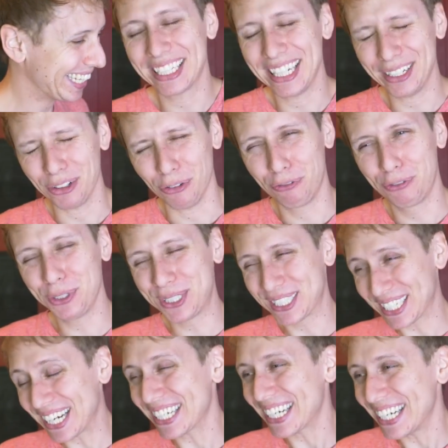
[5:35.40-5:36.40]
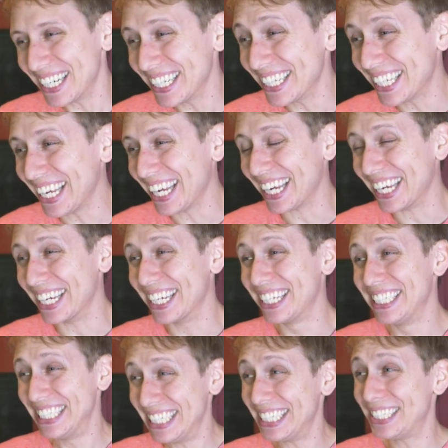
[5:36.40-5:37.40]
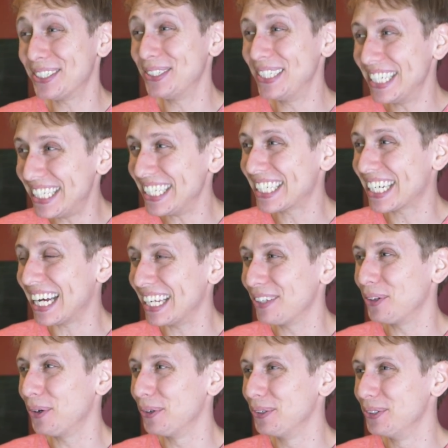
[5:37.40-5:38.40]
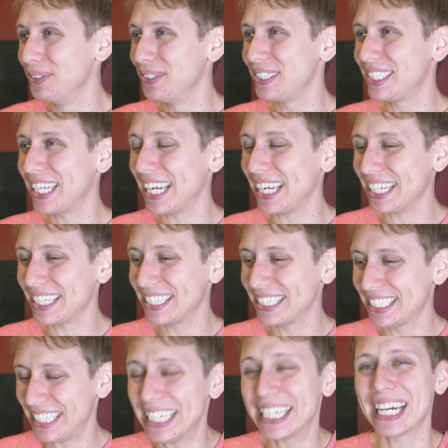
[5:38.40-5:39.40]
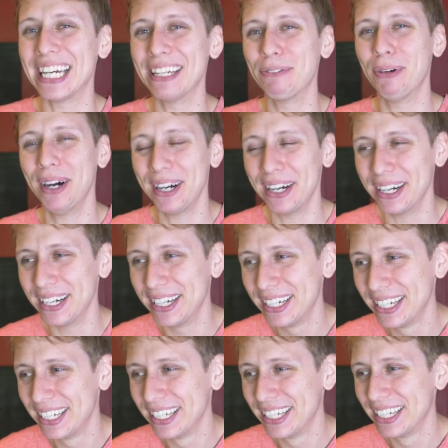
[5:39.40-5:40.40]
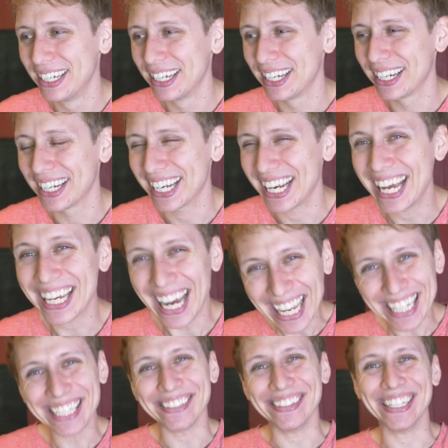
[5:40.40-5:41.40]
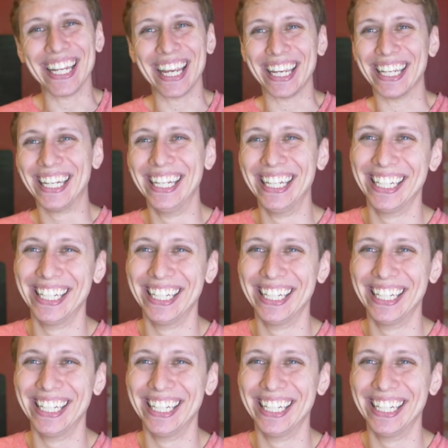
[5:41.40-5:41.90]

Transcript: けど2日間で22時間の運転時間は長いよね